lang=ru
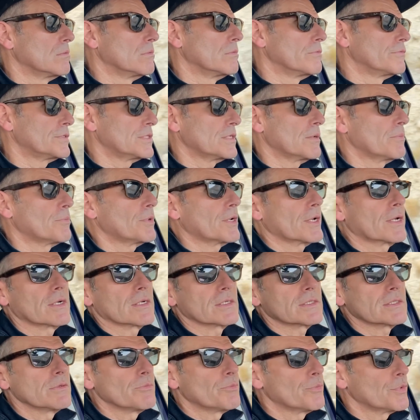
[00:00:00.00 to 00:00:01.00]
все
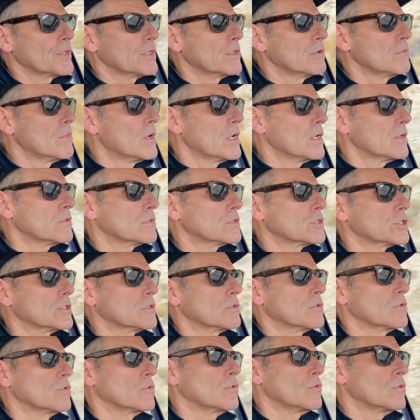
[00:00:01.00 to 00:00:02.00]
прекрасно понимают,
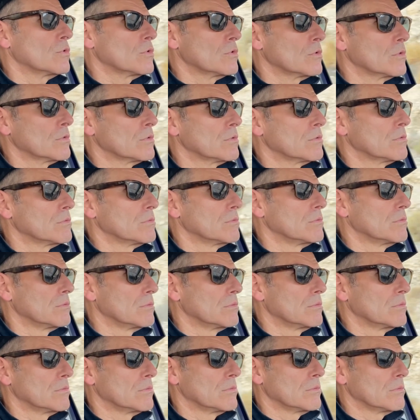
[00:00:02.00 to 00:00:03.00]
что
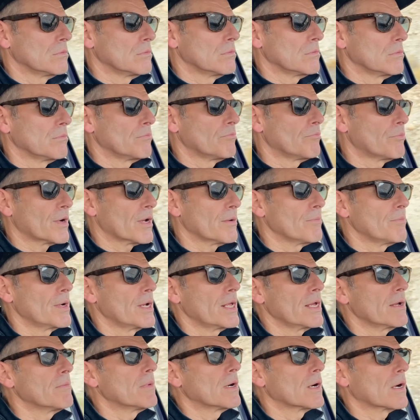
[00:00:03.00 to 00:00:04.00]

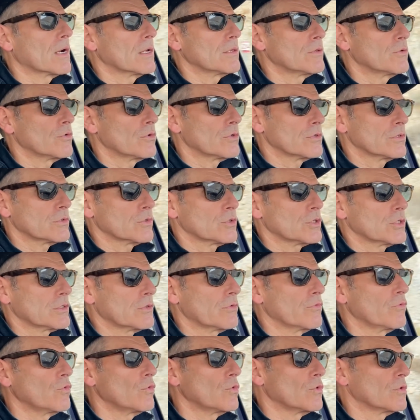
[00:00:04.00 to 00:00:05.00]
проблема, которая
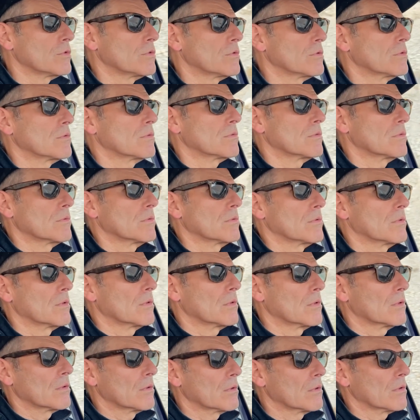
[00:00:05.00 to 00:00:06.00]
существует,
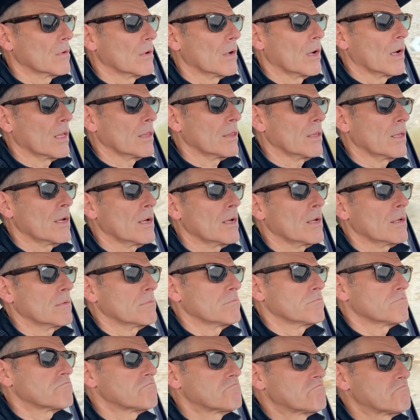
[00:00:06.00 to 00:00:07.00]
она
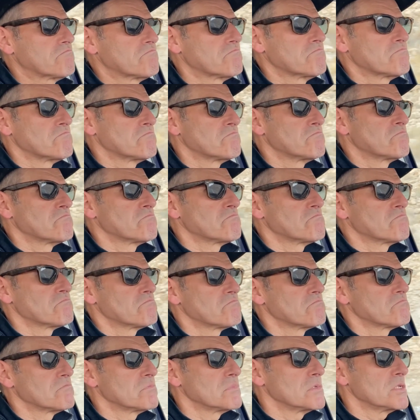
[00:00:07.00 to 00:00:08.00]

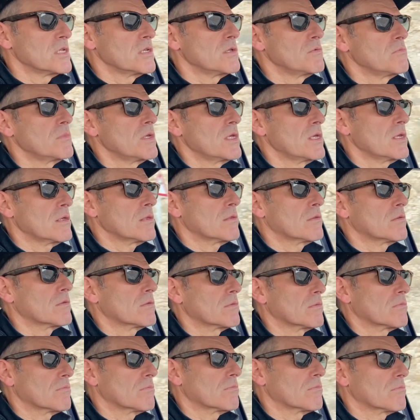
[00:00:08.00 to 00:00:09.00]
не имеет
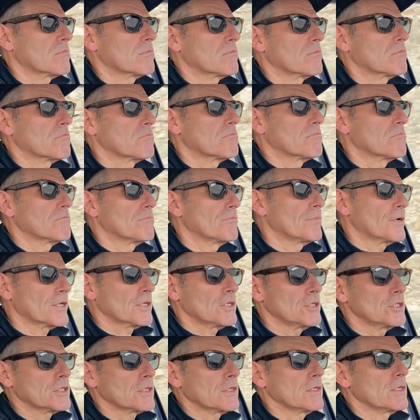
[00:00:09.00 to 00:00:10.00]

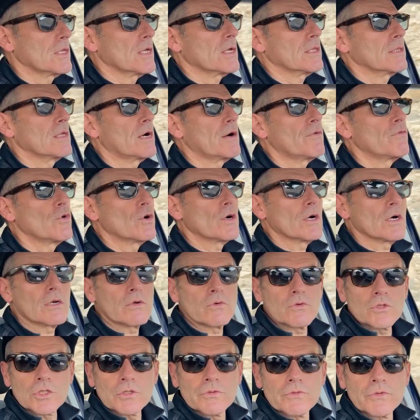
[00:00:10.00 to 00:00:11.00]
практически ни одного
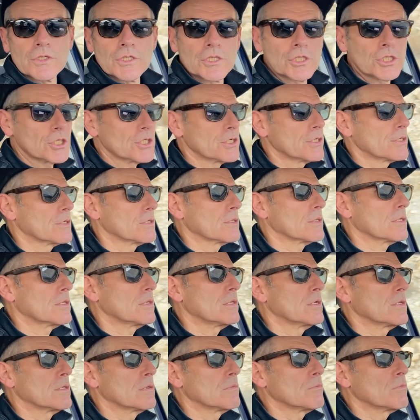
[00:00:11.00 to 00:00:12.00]
хорошего решения на
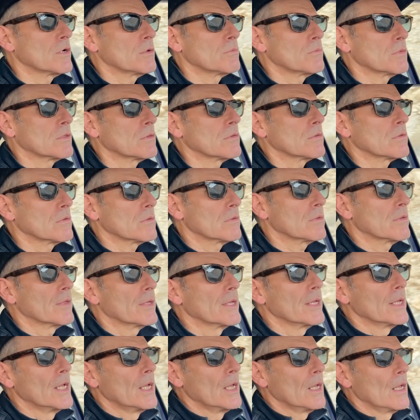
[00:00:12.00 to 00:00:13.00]
данный момент.
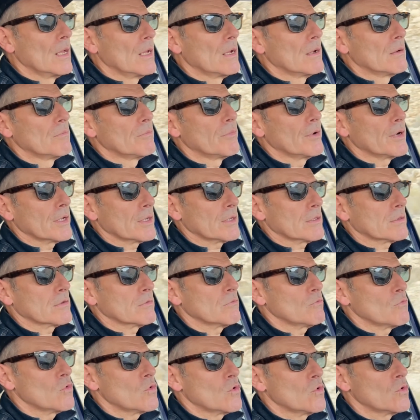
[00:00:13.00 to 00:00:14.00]

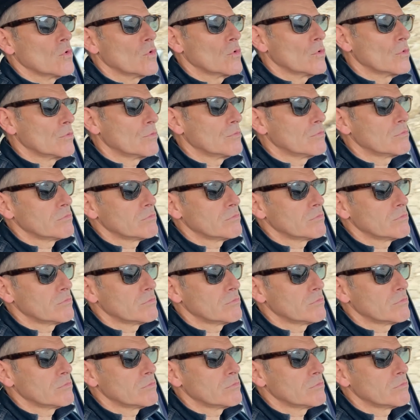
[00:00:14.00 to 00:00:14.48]
Поэтому